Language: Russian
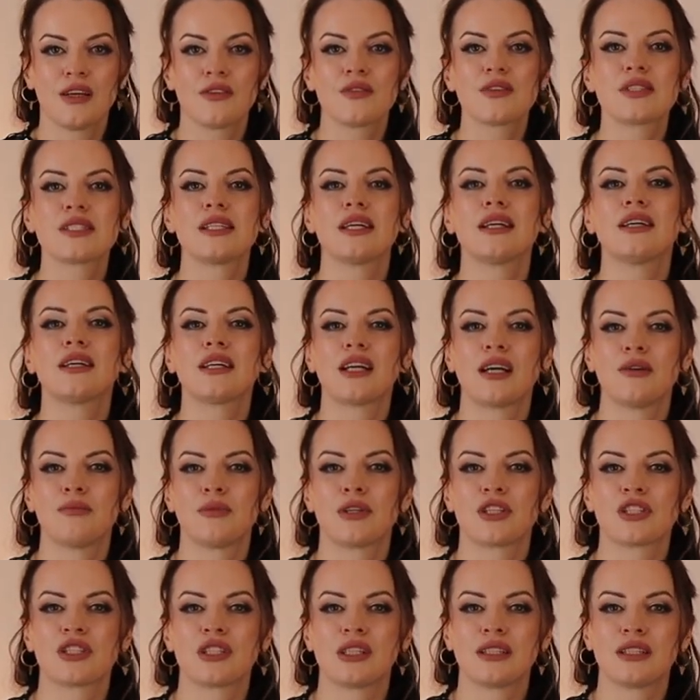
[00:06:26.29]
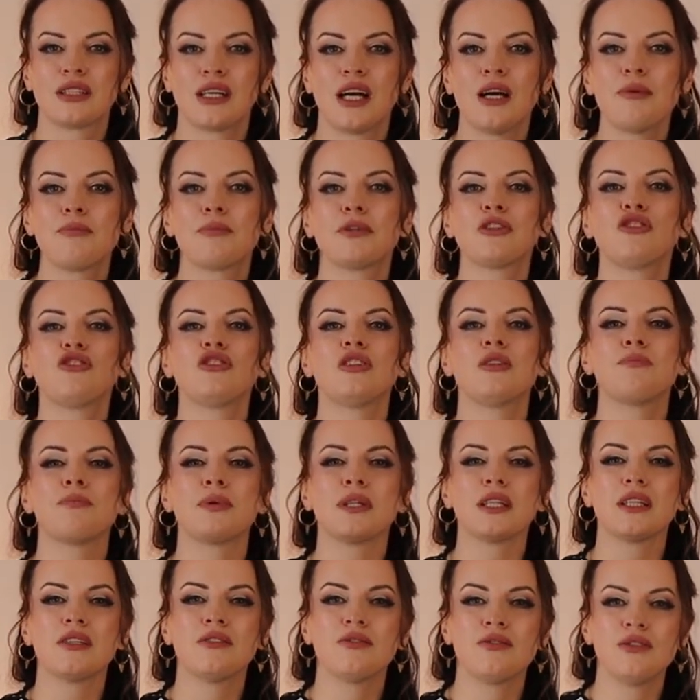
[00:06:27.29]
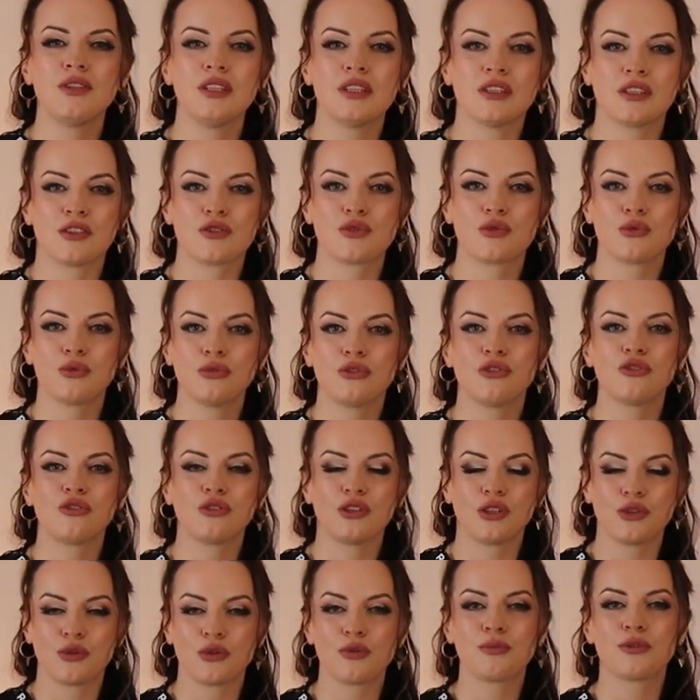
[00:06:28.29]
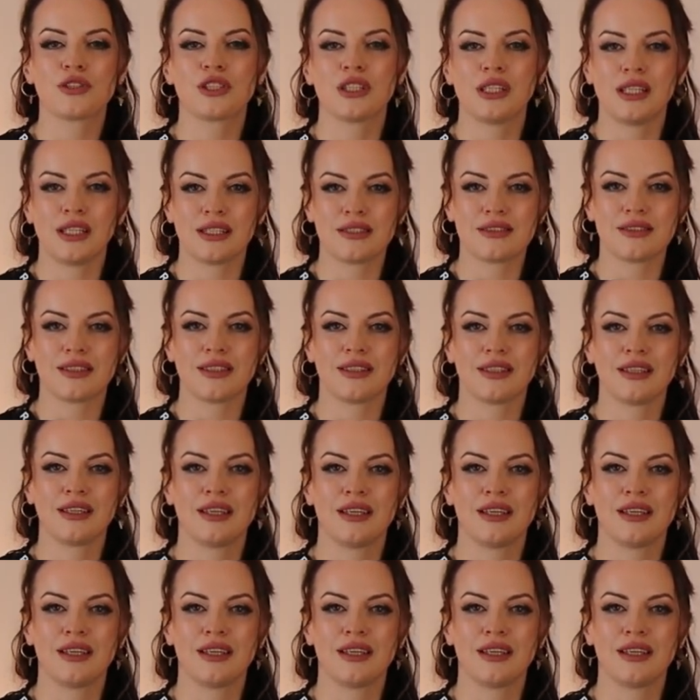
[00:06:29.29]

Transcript: В 100 граммах желтка почти половина суточной нормы железа.